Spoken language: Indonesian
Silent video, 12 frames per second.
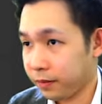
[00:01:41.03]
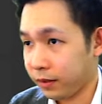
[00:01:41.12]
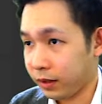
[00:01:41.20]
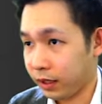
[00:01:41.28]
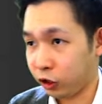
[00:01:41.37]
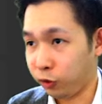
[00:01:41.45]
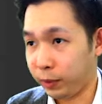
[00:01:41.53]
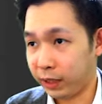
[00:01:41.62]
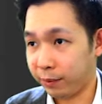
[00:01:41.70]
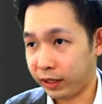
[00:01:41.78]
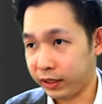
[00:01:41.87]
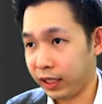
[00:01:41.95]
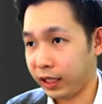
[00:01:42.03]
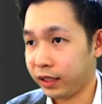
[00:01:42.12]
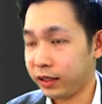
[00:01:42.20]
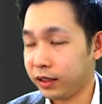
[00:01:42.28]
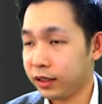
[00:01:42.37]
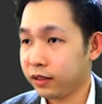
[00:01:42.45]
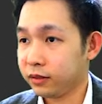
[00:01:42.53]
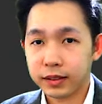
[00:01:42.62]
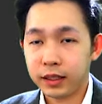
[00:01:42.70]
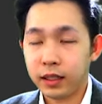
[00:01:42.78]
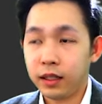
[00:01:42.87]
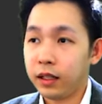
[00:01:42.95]
itu minimalnya ya
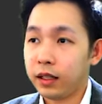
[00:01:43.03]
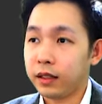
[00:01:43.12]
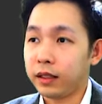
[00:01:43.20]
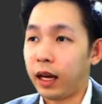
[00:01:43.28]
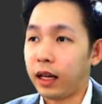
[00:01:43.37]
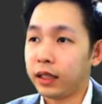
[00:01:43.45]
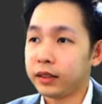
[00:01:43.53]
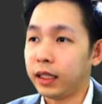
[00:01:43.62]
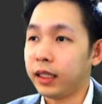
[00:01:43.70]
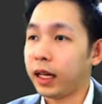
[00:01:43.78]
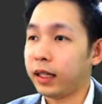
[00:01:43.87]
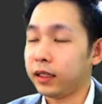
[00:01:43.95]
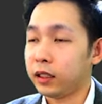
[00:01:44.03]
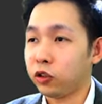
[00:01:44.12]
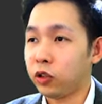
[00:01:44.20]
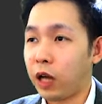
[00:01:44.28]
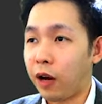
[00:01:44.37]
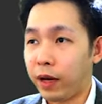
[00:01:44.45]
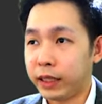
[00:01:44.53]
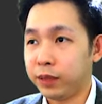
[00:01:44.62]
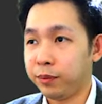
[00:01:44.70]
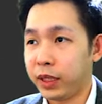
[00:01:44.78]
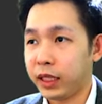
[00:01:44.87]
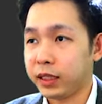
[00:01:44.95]
nah jadi kalian itu nggak wajib
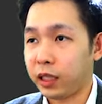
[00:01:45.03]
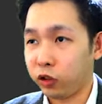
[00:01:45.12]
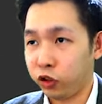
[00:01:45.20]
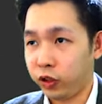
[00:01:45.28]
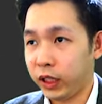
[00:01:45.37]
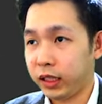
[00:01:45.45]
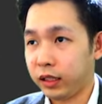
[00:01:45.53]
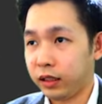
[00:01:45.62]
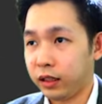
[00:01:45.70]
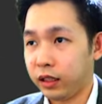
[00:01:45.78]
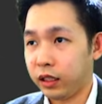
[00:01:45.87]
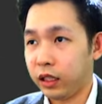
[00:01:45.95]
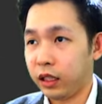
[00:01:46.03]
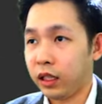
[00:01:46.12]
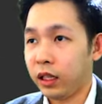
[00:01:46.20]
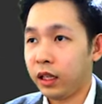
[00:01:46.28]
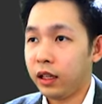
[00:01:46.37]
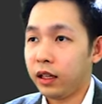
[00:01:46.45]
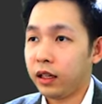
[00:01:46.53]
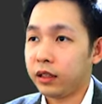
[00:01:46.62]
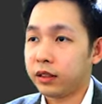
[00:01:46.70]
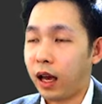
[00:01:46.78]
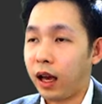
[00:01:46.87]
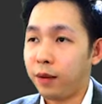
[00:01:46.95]
beli satu unit di
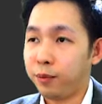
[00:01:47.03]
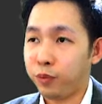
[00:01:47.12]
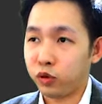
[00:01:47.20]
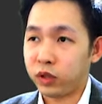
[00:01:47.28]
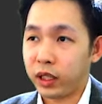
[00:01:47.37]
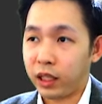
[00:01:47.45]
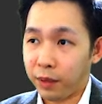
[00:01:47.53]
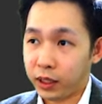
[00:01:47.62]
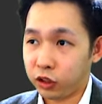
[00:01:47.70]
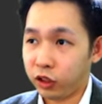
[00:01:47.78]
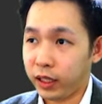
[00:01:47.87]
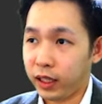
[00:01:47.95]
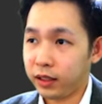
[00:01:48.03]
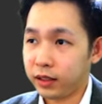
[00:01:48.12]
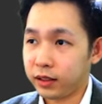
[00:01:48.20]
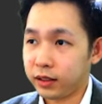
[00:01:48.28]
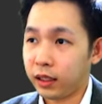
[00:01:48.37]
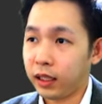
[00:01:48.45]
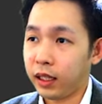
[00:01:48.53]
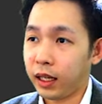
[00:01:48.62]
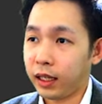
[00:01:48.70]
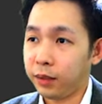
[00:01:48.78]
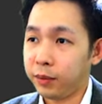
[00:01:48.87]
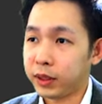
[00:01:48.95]
saham perusahaan Amazon ya jadi
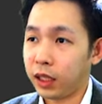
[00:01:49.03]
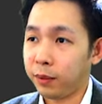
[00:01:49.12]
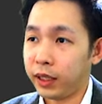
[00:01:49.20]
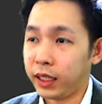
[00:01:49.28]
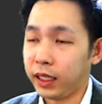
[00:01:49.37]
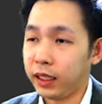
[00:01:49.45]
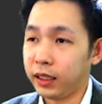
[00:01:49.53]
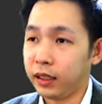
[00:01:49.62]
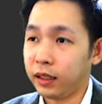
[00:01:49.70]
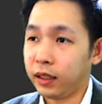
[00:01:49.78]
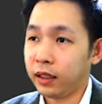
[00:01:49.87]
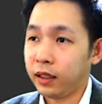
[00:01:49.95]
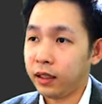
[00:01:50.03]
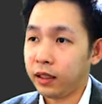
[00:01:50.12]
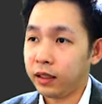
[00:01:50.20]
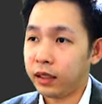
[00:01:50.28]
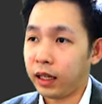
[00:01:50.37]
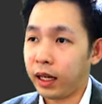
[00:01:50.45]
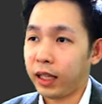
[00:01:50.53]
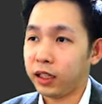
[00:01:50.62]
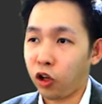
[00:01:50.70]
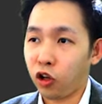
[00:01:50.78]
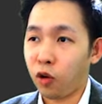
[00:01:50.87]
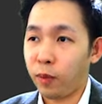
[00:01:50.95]
kalian bisa beli dengan
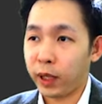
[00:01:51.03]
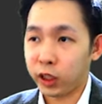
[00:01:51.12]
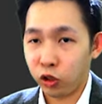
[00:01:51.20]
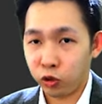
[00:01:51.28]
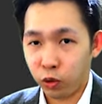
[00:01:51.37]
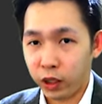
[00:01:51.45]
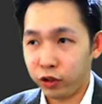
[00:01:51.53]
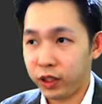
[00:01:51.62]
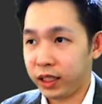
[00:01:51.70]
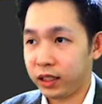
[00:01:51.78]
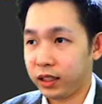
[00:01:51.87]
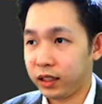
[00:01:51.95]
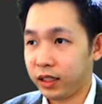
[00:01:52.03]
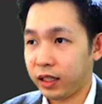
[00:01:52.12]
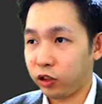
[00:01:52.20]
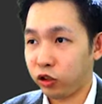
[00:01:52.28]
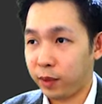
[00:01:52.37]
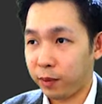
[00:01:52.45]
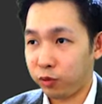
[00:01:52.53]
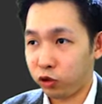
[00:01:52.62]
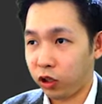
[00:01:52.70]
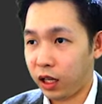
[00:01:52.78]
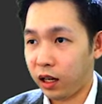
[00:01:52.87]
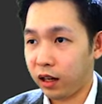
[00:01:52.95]
0,02 unit yaitu 50
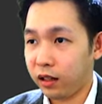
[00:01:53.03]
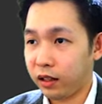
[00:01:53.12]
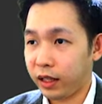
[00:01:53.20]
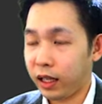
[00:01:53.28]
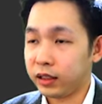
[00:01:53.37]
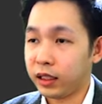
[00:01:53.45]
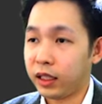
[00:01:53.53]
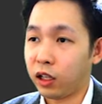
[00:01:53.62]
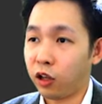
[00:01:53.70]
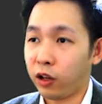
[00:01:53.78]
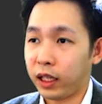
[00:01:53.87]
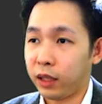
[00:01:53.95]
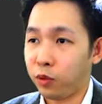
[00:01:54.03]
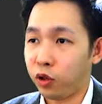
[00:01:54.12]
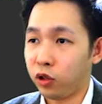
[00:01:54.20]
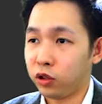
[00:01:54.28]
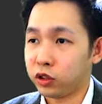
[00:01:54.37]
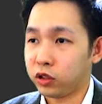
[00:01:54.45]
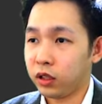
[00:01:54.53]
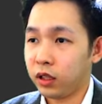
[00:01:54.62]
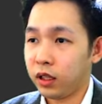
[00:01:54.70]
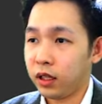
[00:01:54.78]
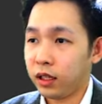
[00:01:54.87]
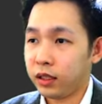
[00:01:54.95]
dolar ya jadi kalau kalian mau
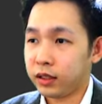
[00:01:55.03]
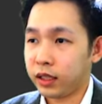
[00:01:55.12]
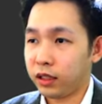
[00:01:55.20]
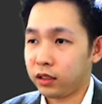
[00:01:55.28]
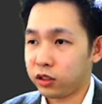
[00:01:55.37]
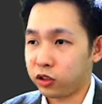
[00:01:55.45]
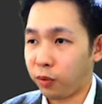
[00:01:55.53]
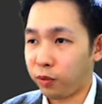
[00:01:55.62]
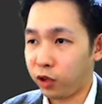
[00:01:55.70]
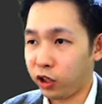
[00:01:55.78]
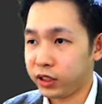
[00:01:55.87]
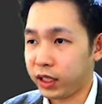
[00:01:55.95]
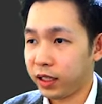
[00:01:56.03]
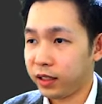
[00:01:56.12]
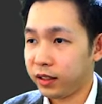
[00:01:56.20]
set stop loss ya